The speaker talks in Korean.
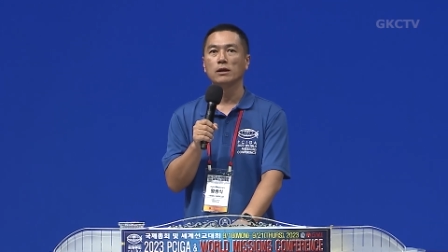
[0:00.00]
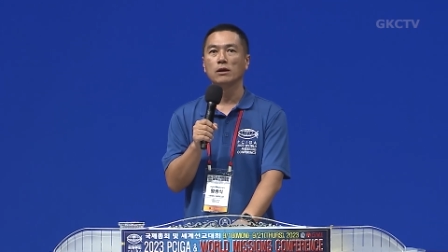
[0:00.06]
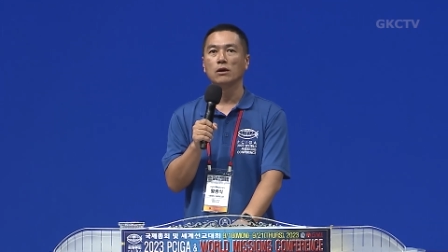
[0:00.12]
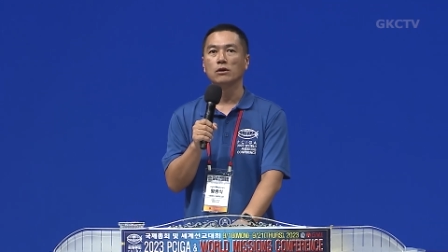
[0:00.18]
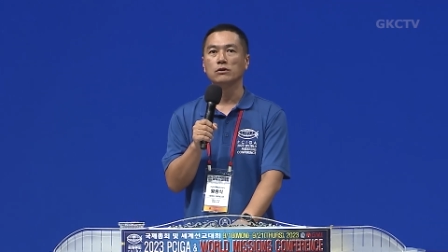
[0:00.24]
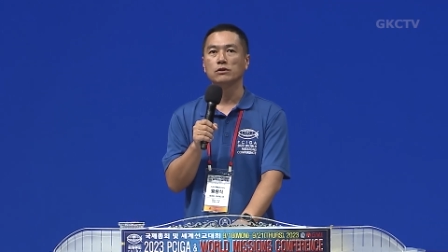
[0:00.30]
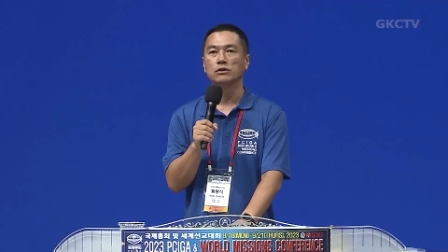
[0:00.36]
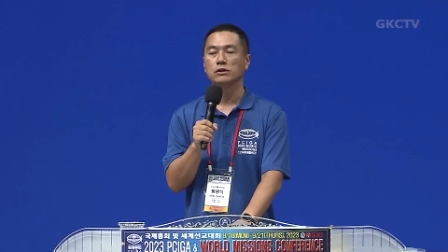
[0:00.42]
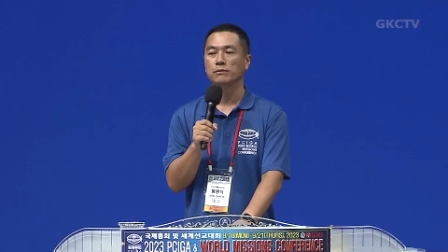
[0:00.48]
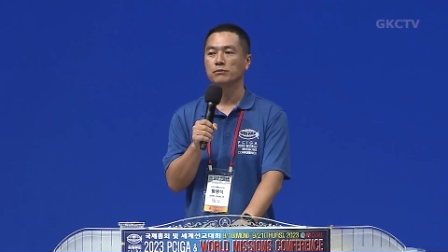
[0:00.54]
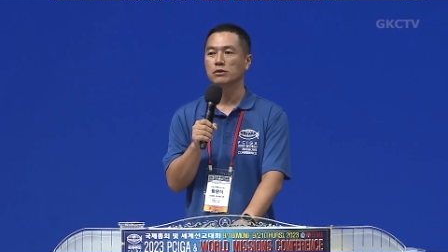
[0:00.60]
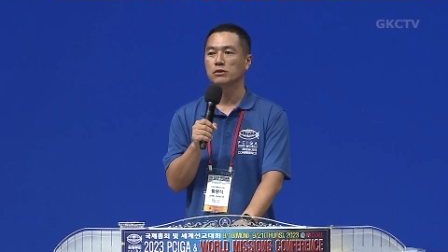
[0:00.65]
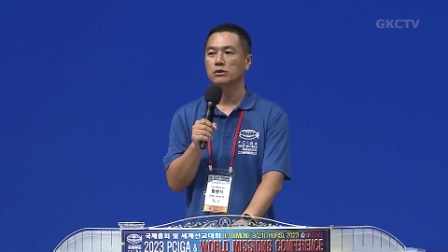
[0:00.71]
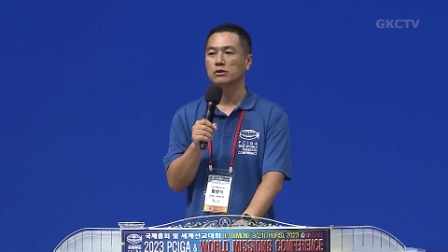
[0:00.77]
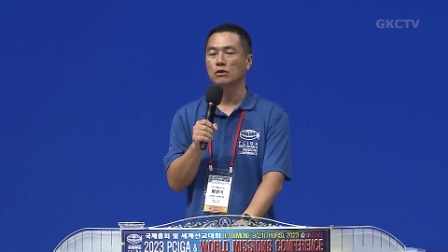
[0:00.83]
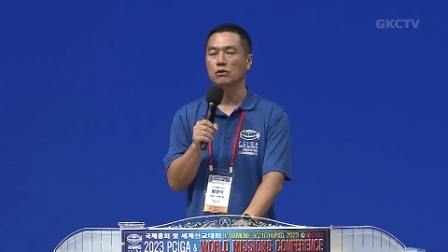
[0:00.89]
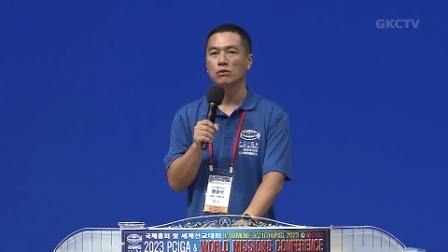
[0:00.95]
어,
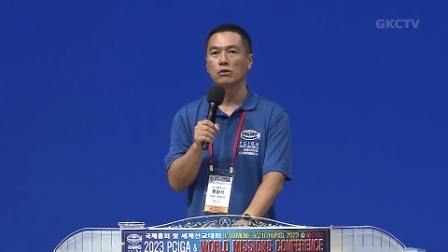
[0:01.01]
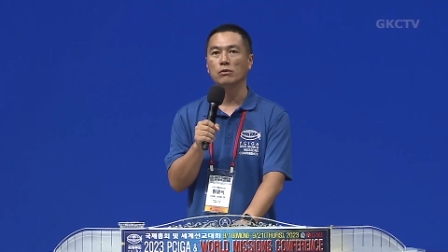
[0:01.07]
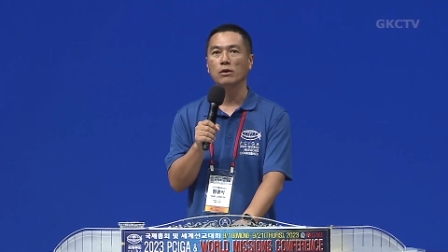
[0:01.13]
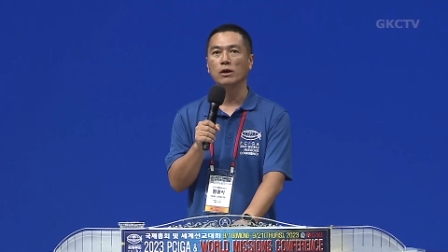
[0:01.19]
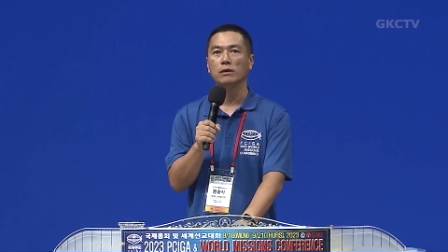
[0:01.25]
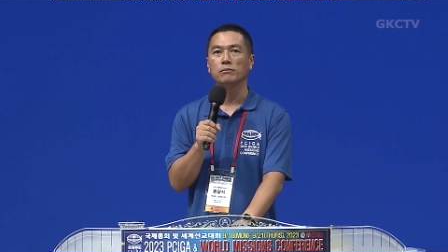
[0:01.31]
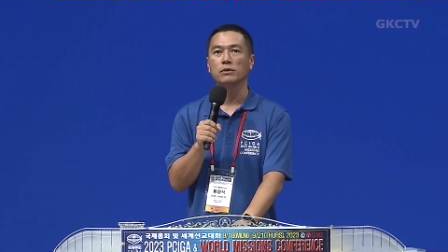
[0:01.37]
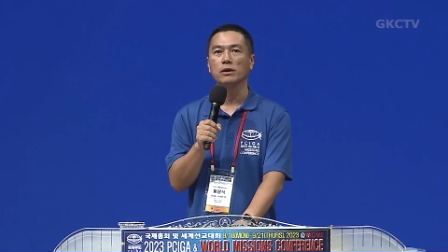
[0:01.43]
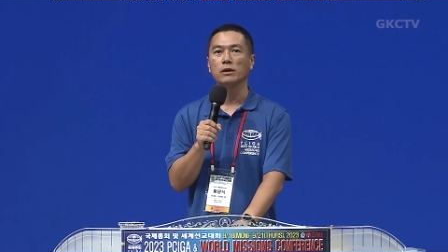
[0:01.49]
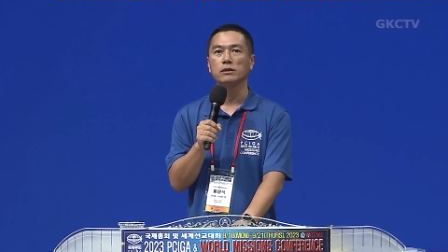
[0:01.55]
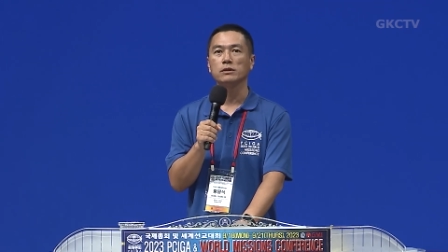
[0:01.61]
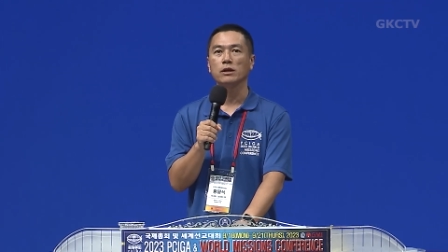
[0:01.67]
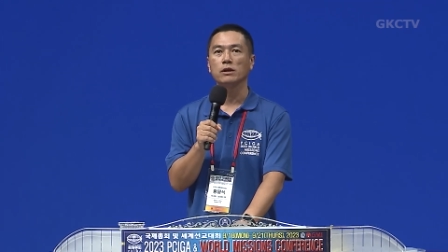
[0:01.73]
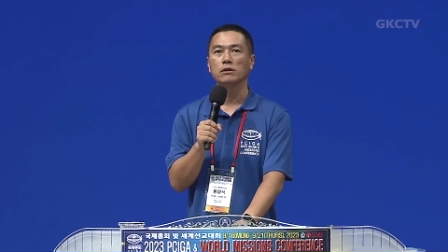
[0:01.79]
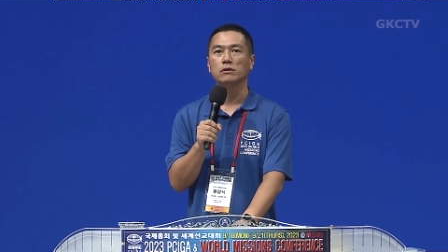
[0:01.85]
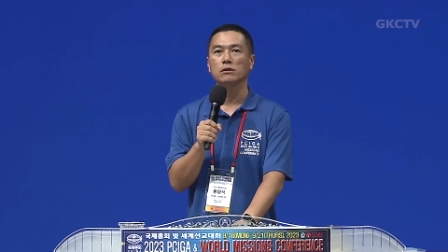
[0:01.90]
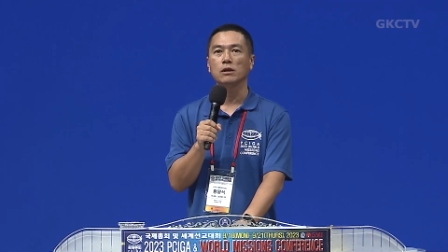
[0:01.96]
스탭들이 저희와 함께
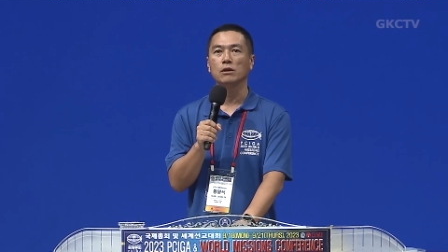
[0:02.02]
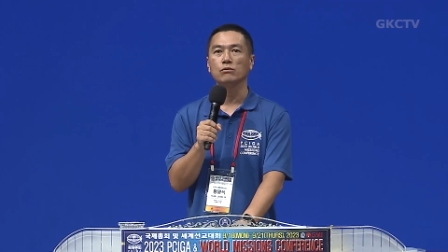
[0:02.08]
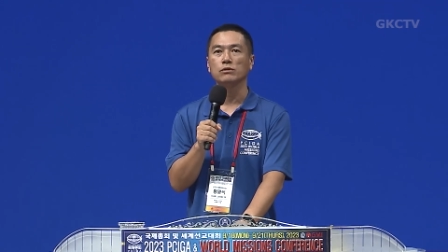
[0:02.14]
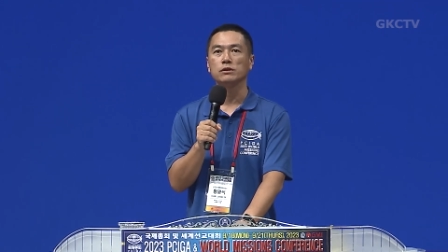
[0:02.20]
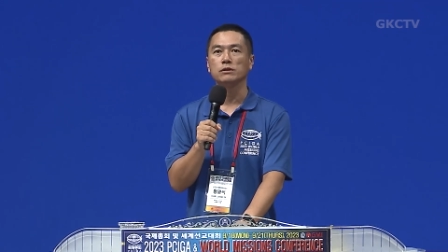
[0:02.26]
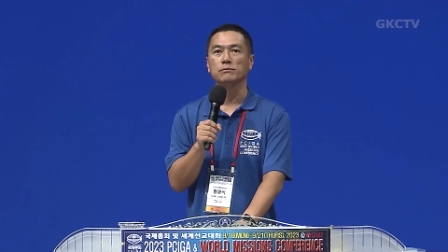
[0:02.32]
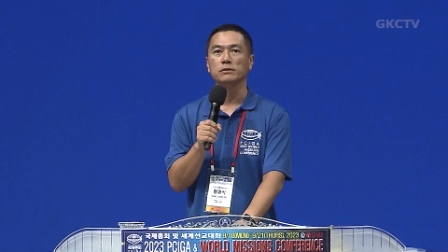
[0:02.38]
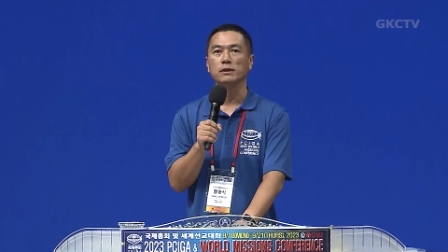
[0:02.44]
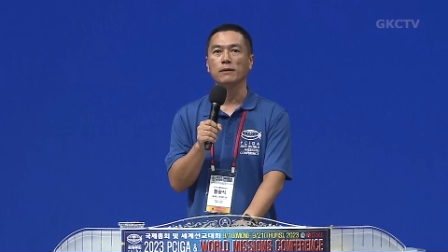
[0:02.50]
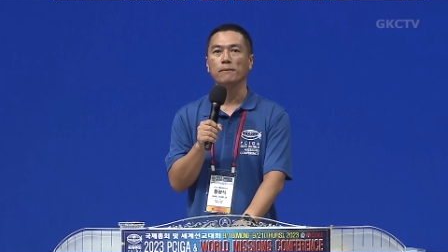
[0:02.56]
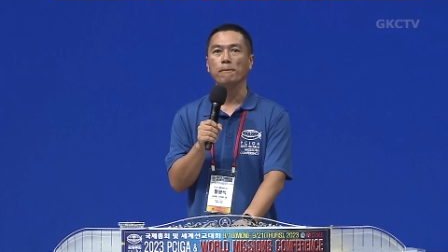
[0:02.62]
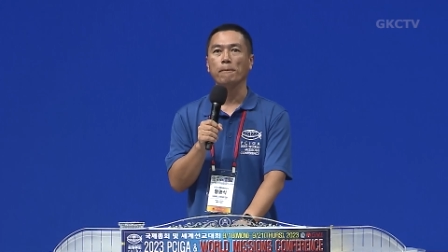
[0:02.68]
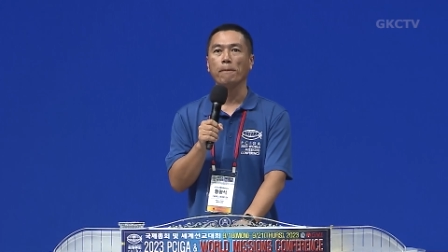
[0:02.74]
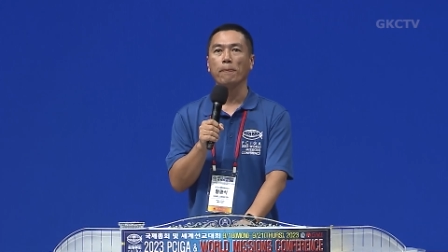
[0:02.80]
사역을 하고 있습니다.